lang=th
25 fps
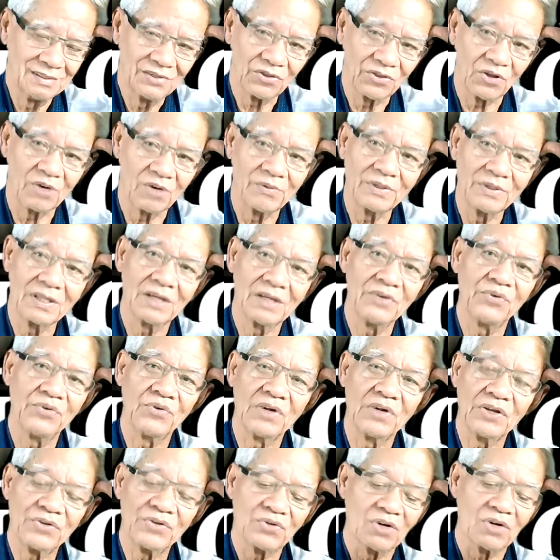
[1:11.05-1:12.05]
ตอบไม่ทันอยู่
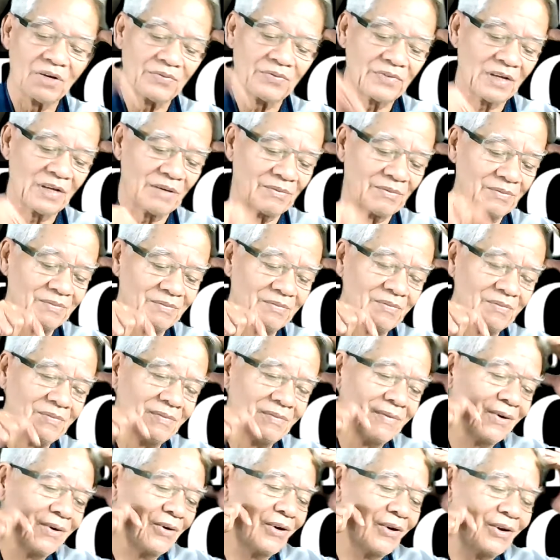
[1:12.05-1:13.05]
ในจอรับทราบ
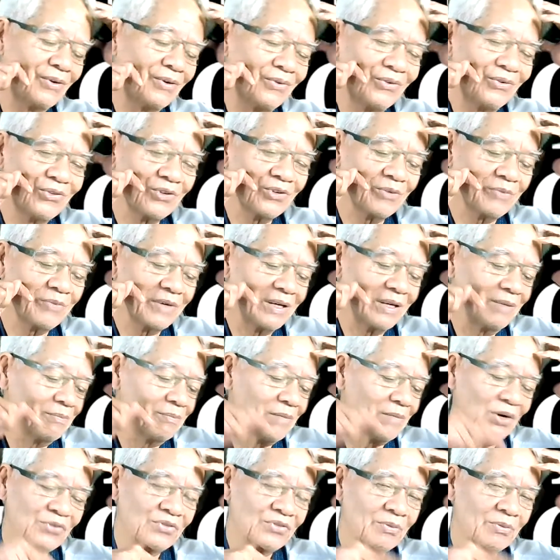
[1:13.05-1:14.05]
คอยดูต่อไป
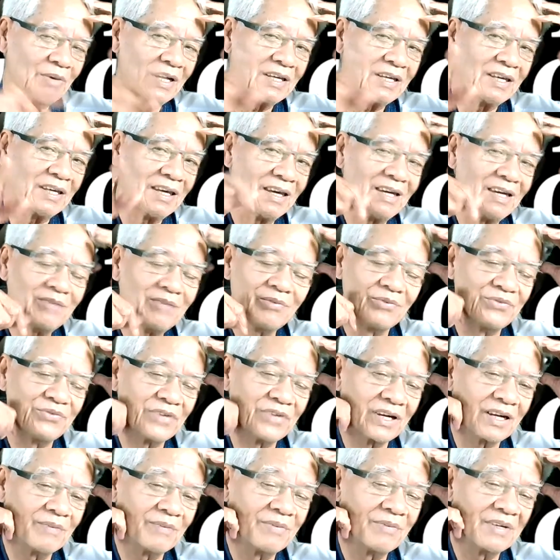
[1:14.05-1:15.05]
เบาสบายเงี้ยผมใช้
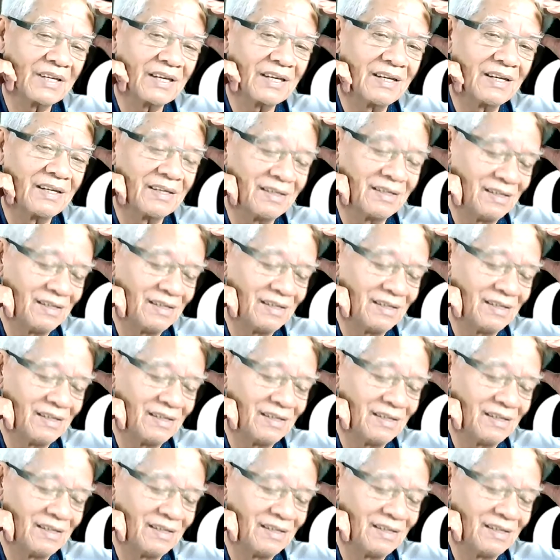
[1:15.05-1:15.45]
ครับเมื่อกี้